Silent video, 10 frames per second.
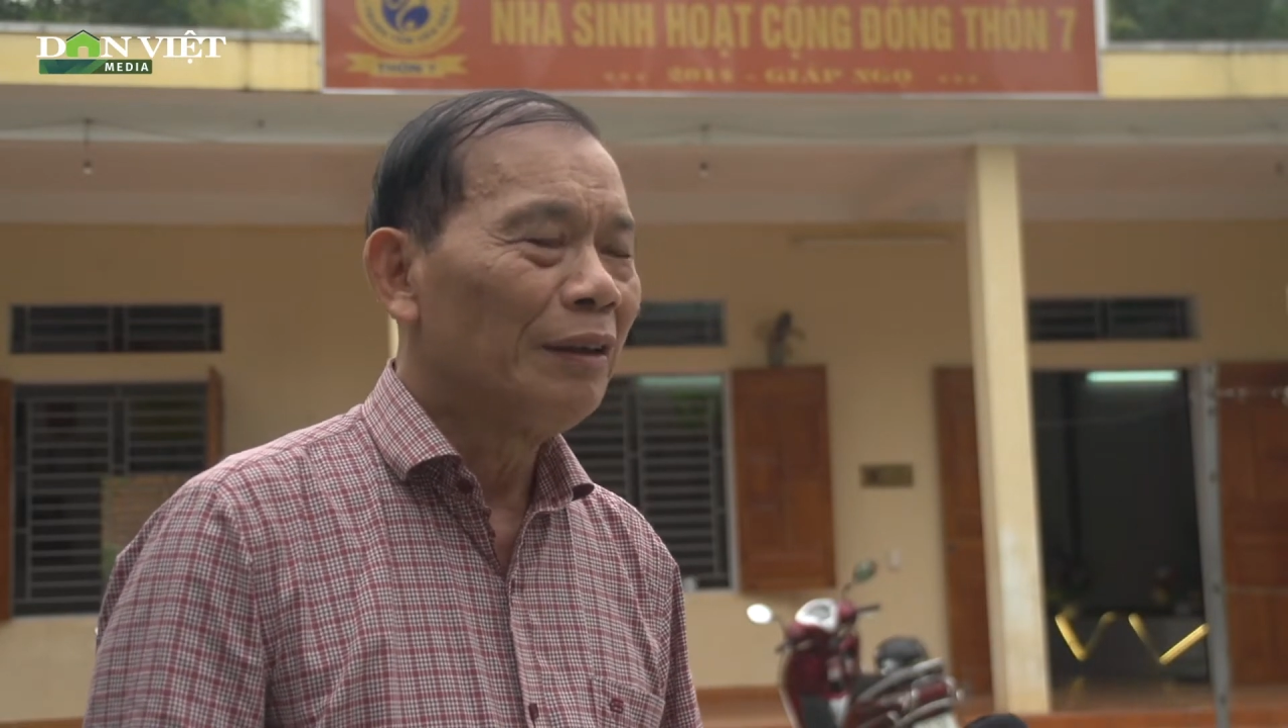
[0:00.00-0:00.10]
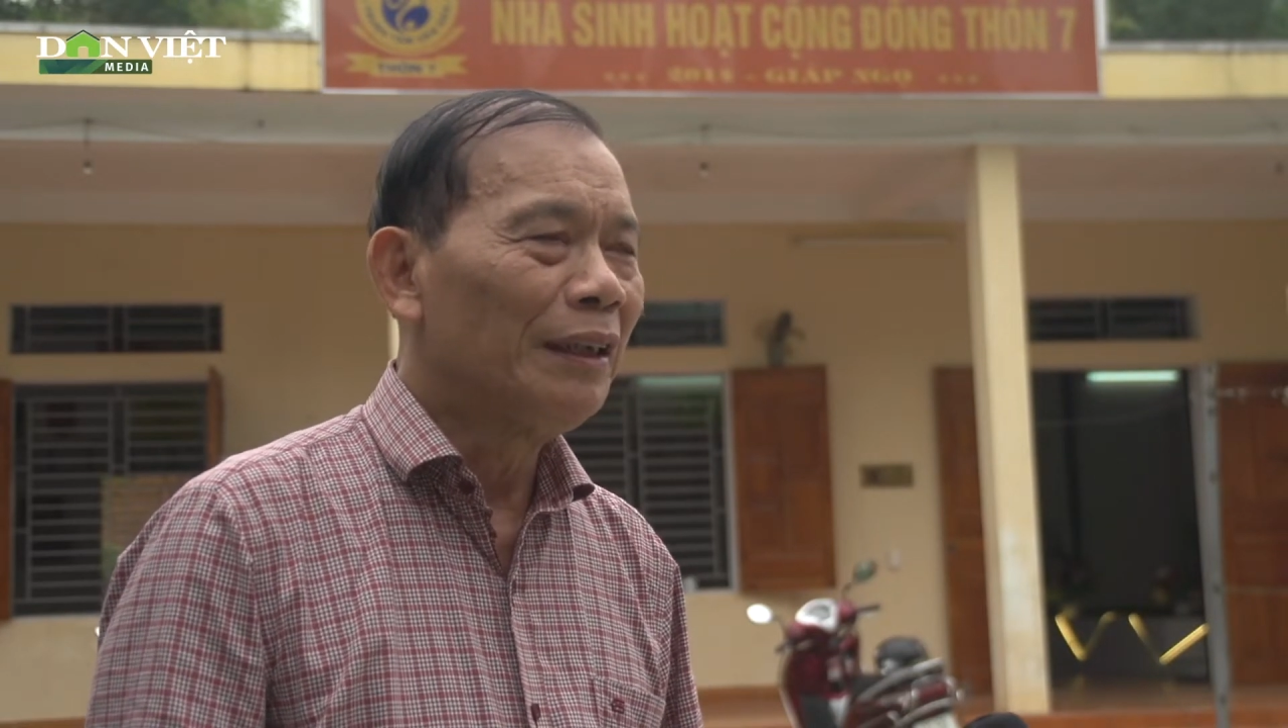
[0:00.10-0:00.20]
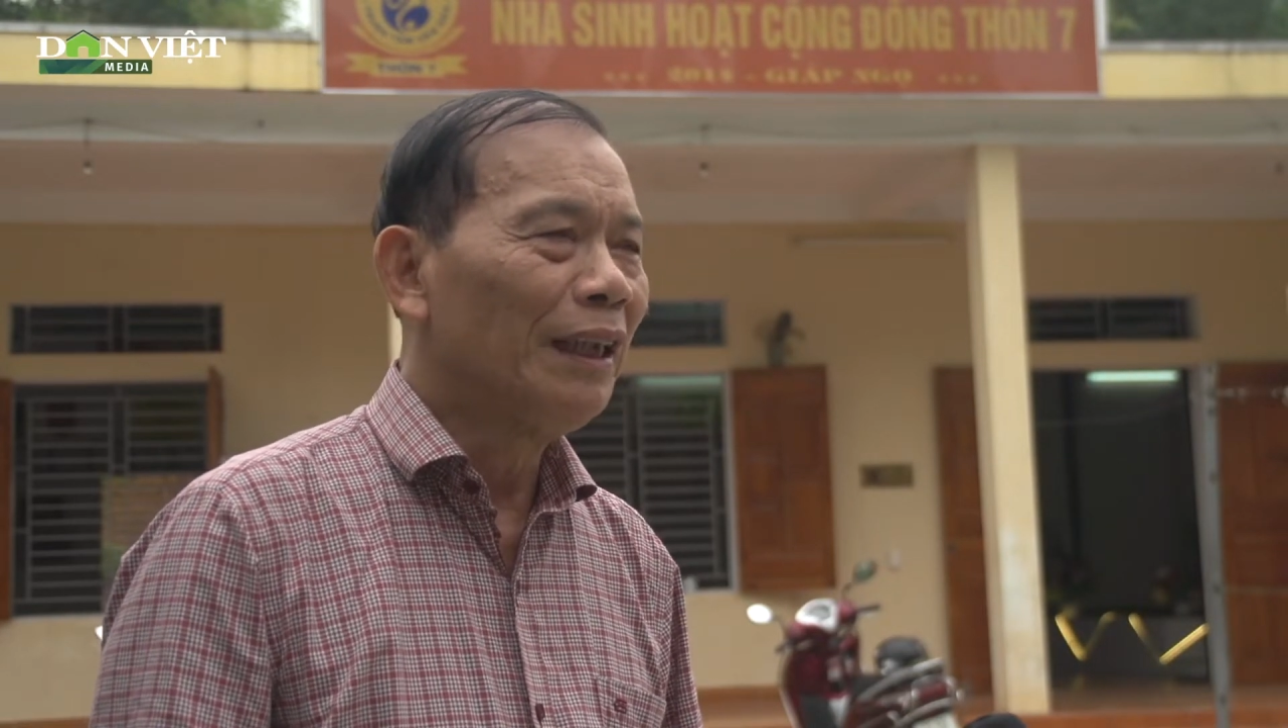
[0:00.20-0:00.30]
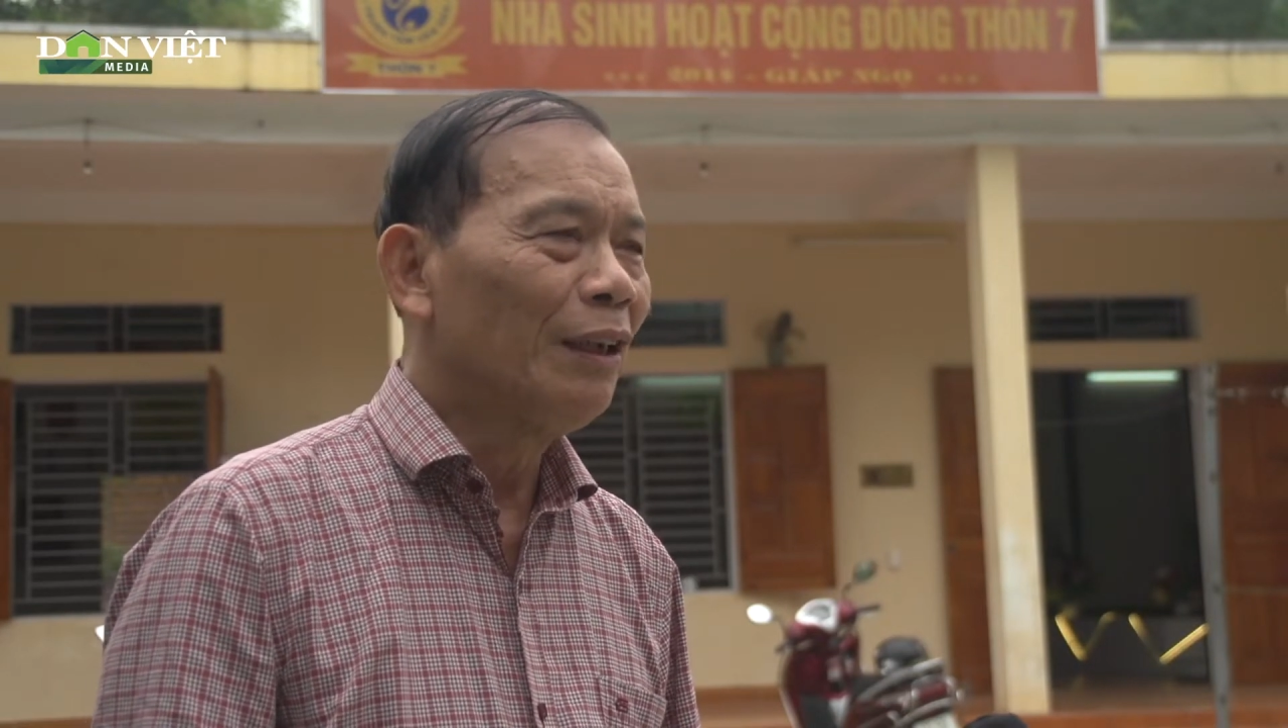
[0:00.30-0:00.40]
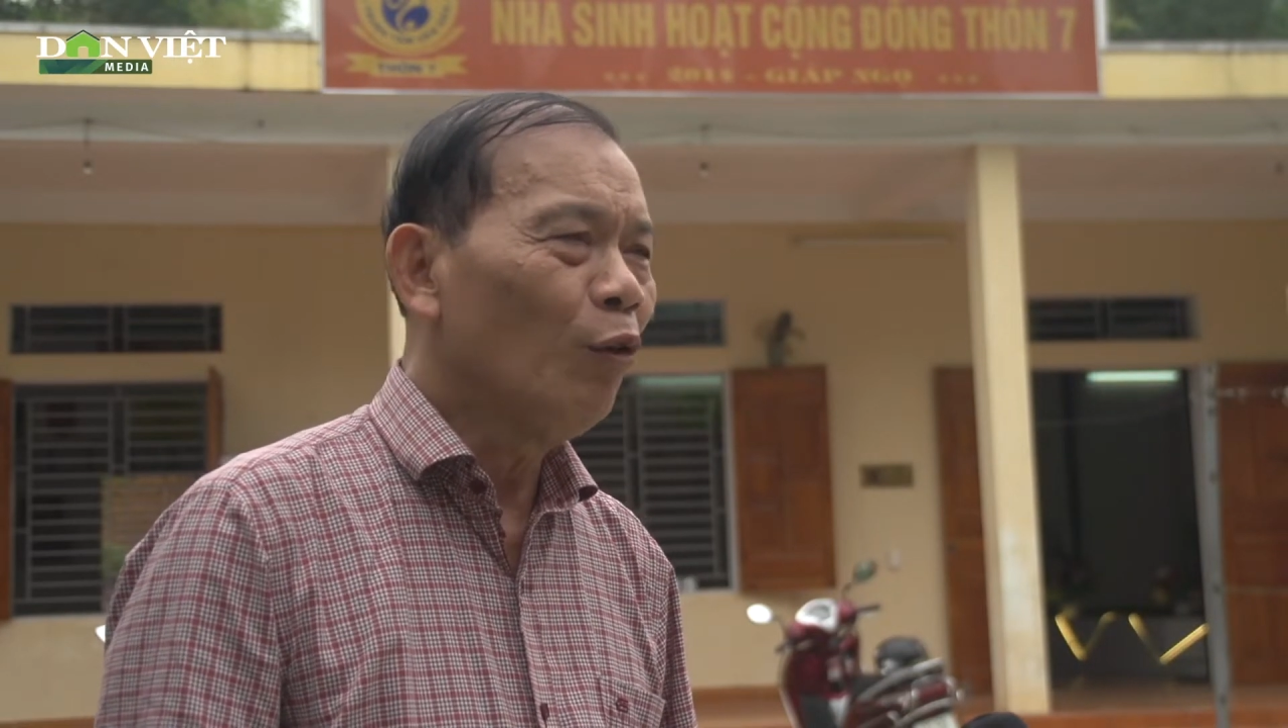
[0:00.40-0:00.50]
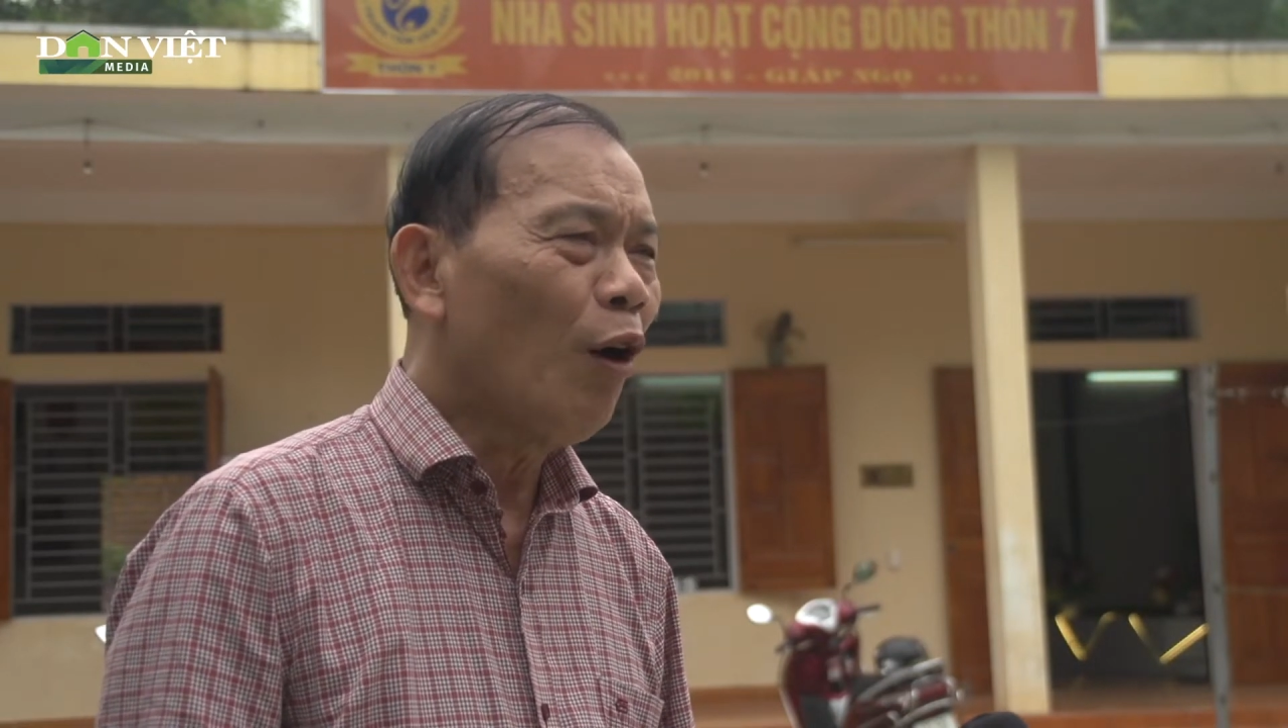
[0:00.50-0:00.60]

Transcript: nhân dân đóng